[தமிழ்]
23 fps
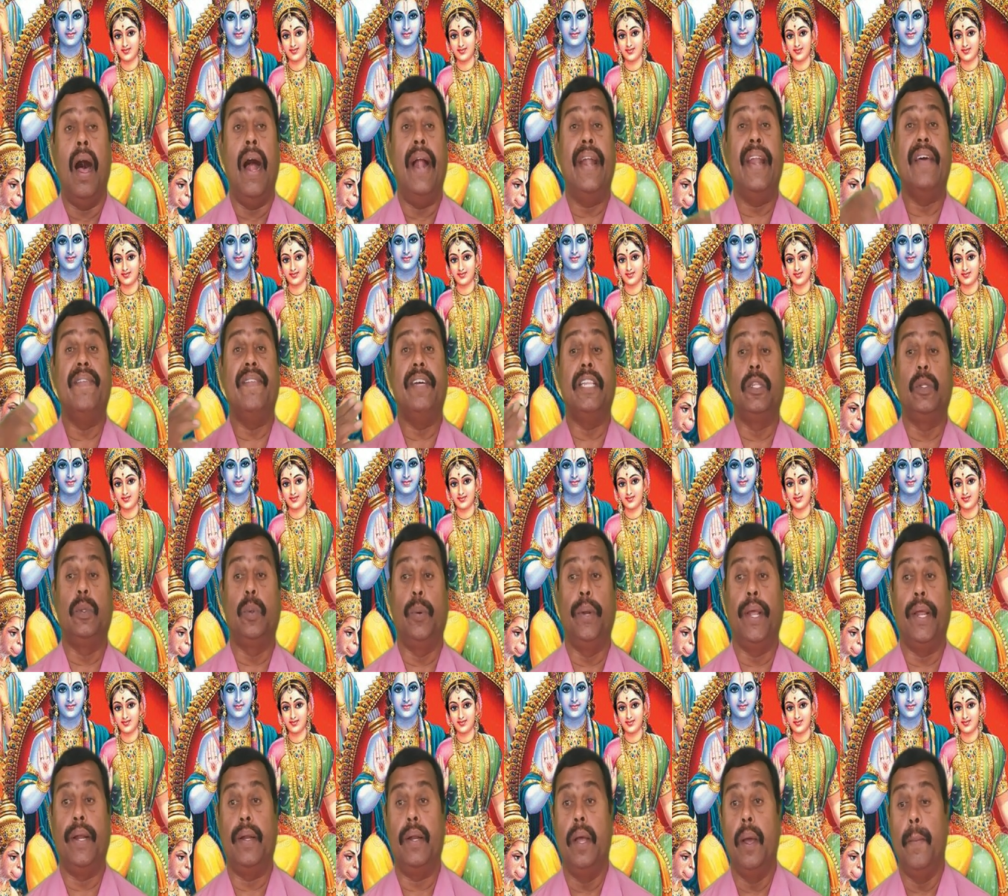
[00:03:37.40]

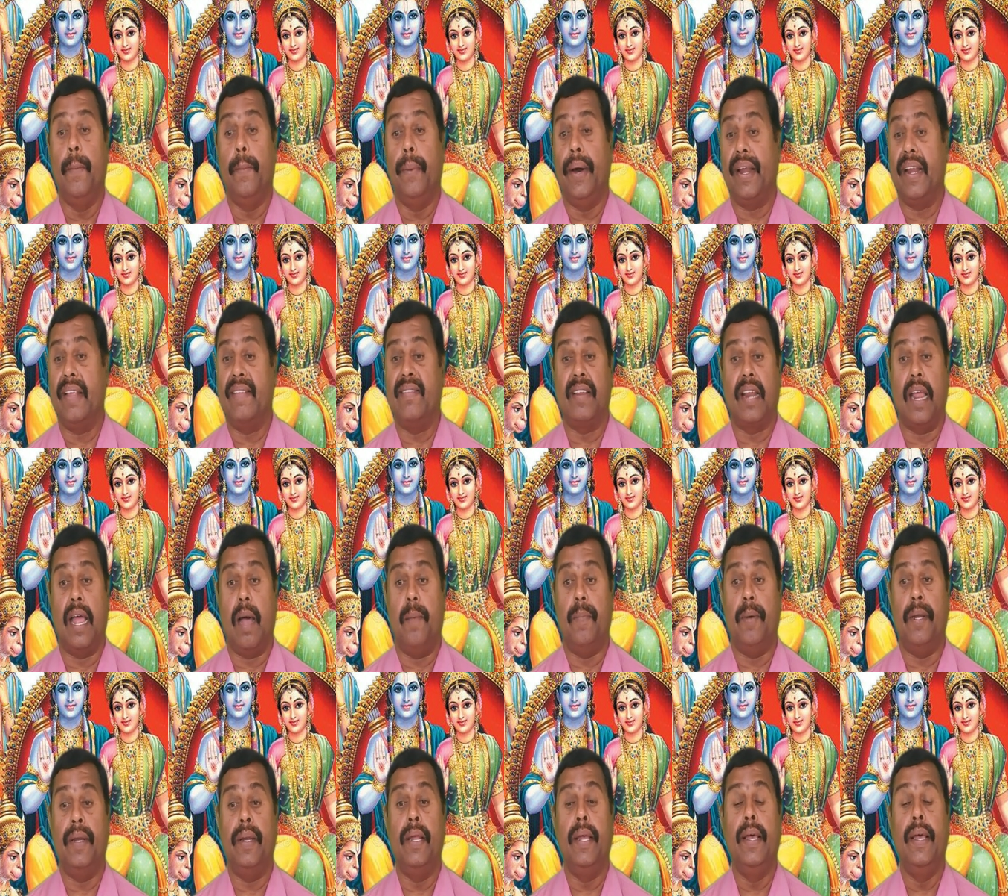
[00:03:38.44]
ஆணவத்துடன்
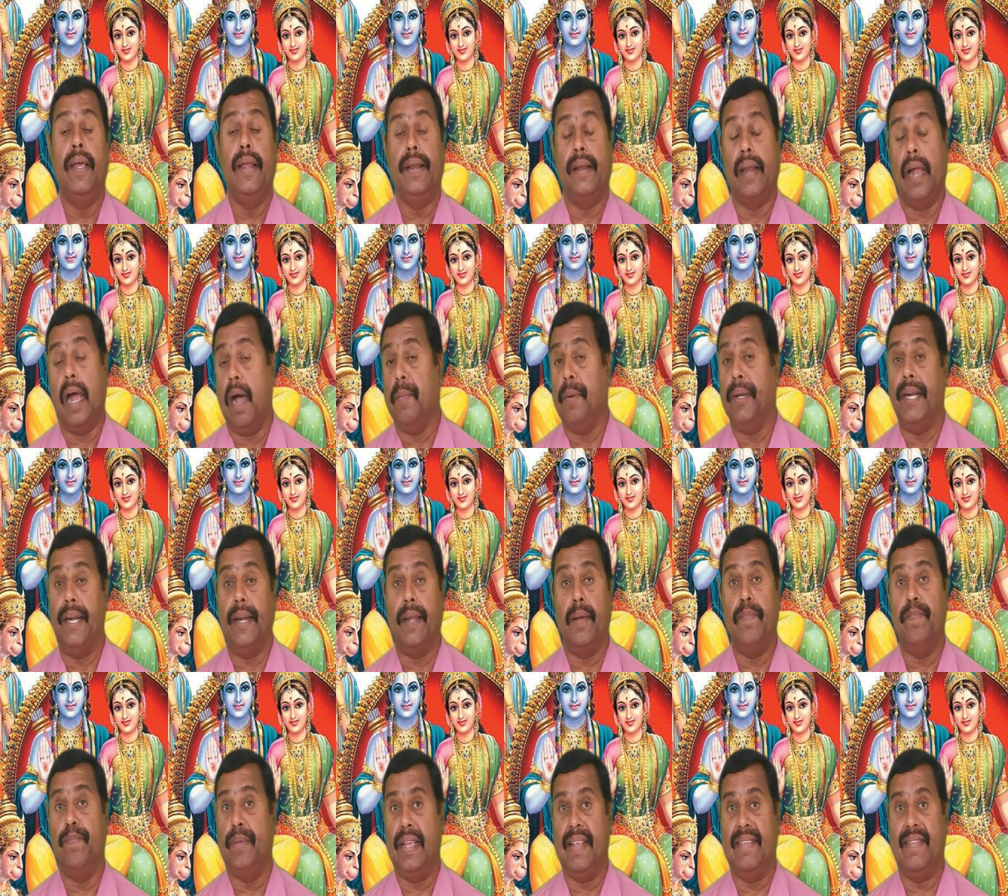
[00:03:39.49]
பரசுராமன்
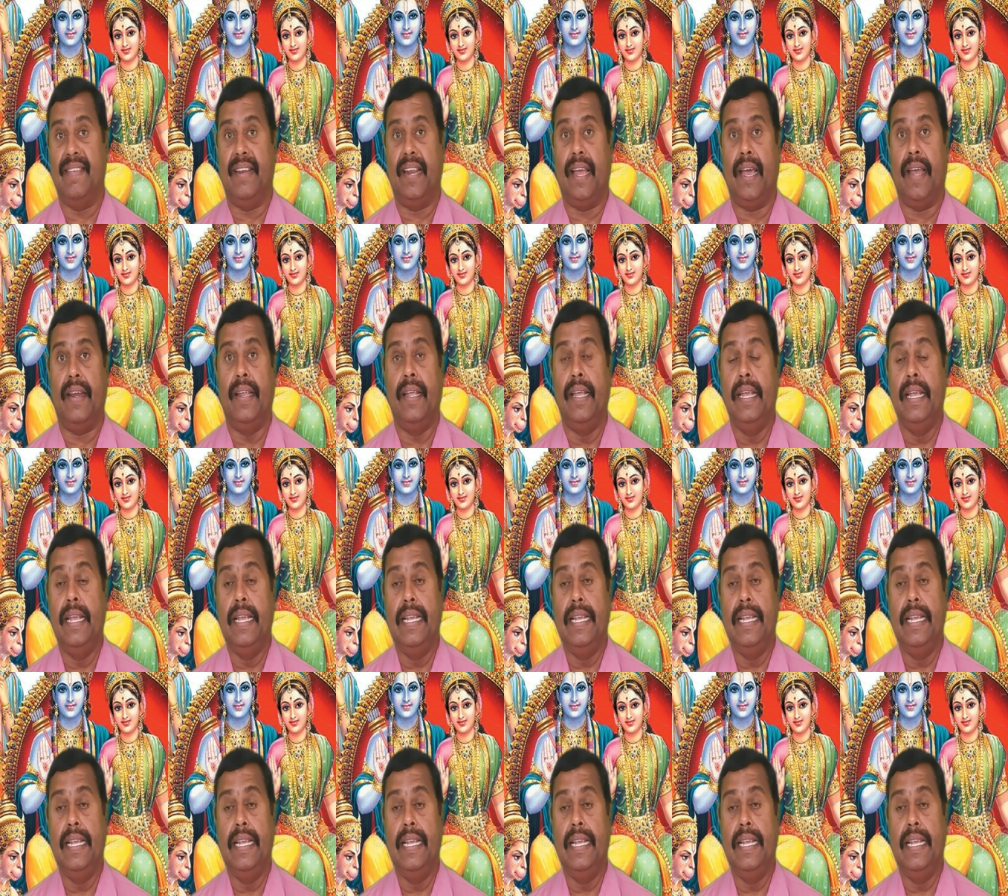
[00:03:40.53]
ராமனிடம் பேசினான்